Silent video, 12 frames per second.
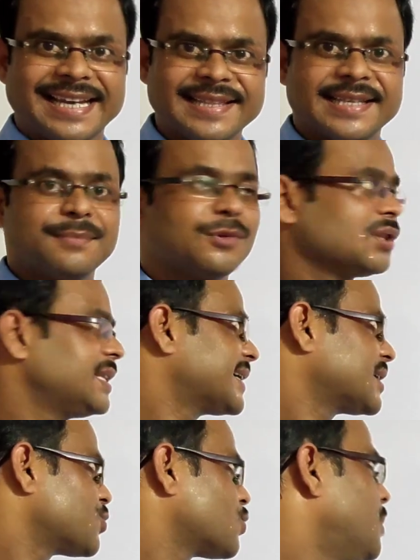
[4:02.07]
এদের মধ্যে
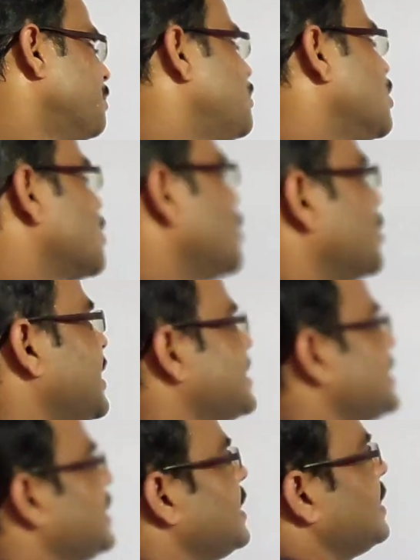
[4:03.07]
একটা সম্পর্ক
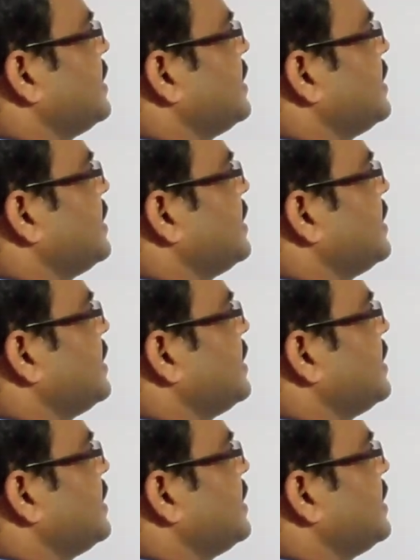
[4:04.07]
রয়েছে